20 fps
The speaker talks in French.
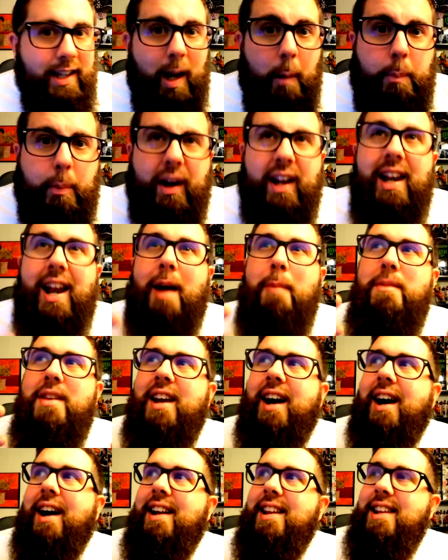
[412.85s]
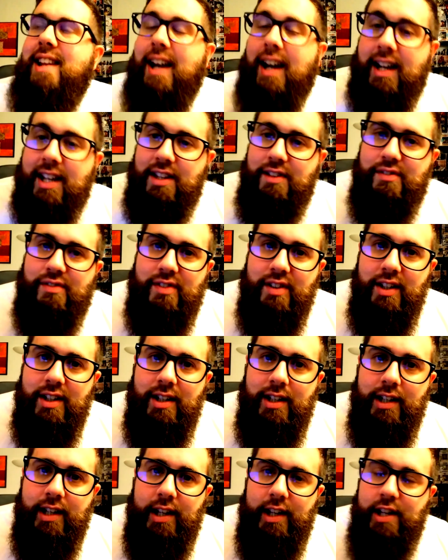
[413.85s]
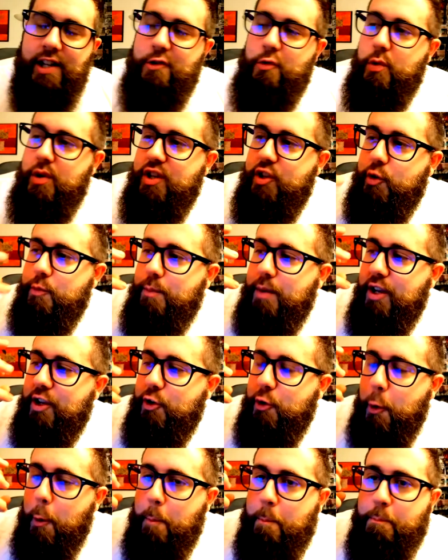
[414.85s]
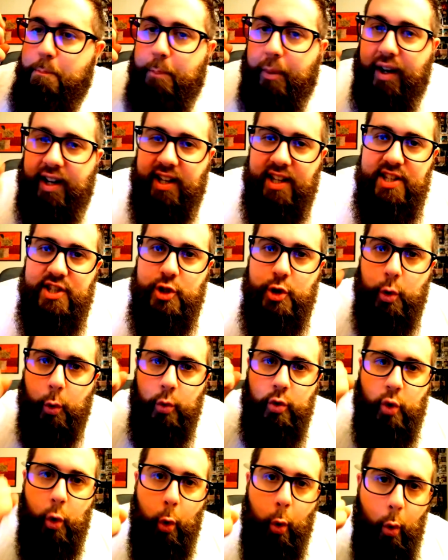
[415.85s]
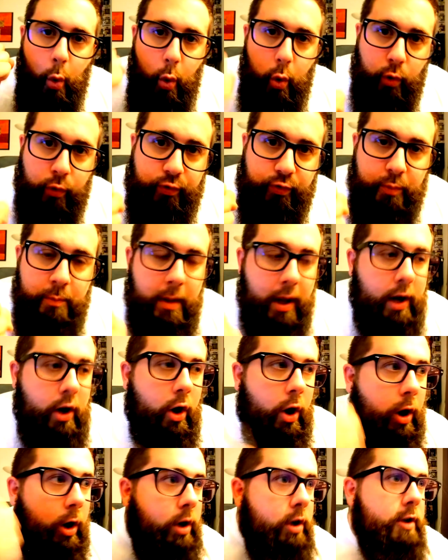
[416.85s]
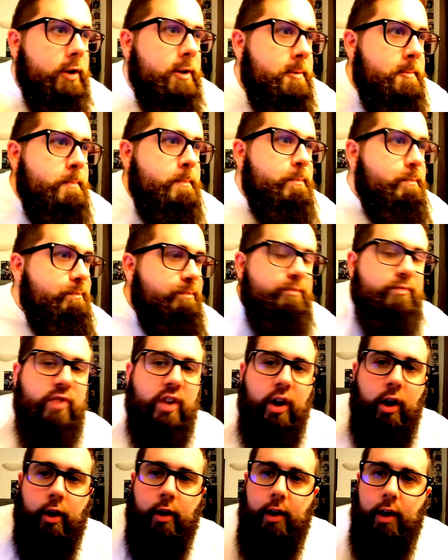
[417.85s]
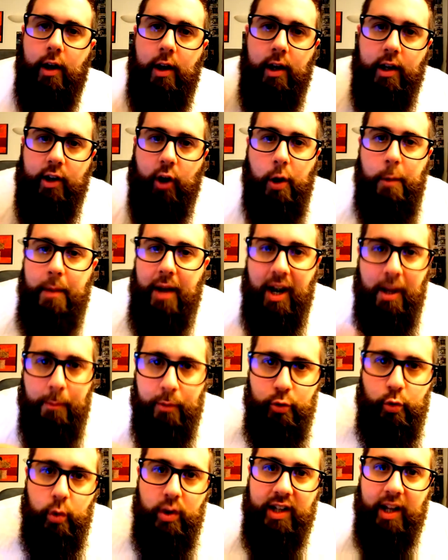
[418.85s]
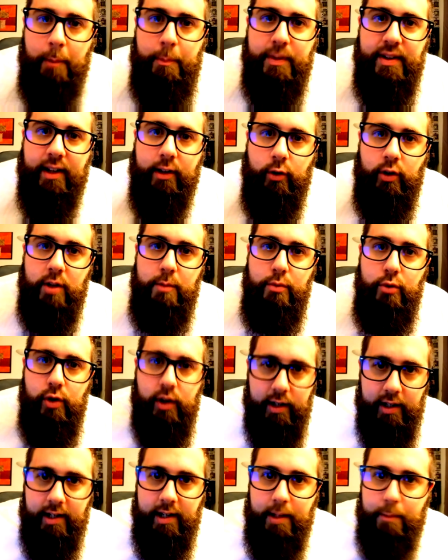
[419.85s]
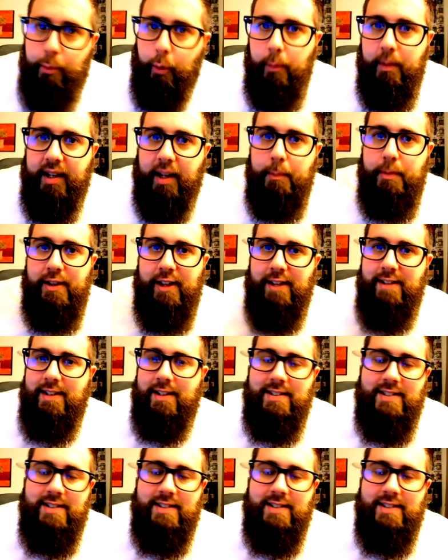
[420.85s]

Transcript: Et après, l'amiral, il arrive. Et lui, il met une pression de ouf. Mais alors. Oh là là, quand il met à la main tous les capitaines au début, les, premiers capitaines, là